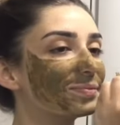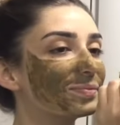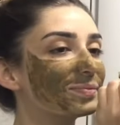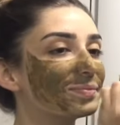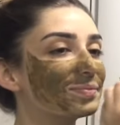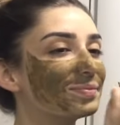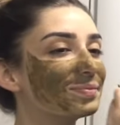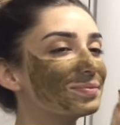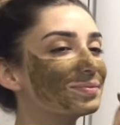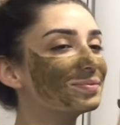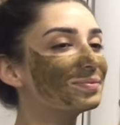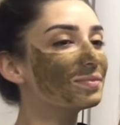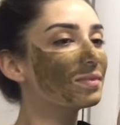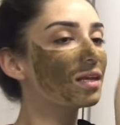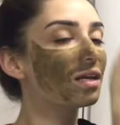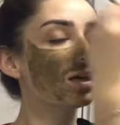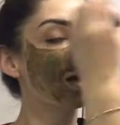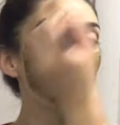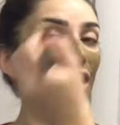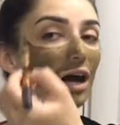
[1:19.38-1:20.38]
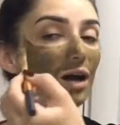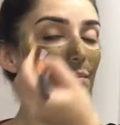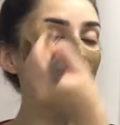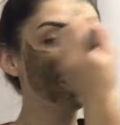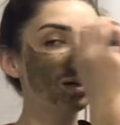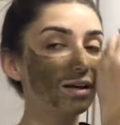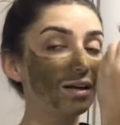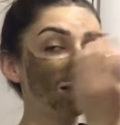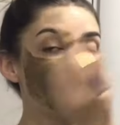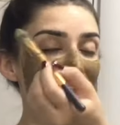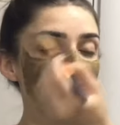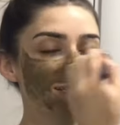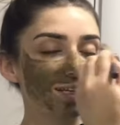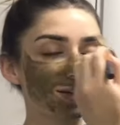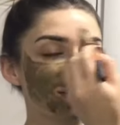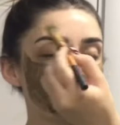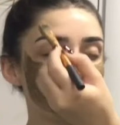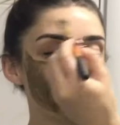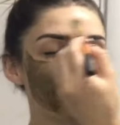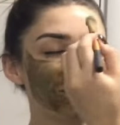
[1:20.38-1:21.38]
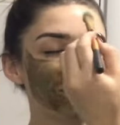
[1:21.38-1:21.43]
Saçmalama dedikten sonra her yerine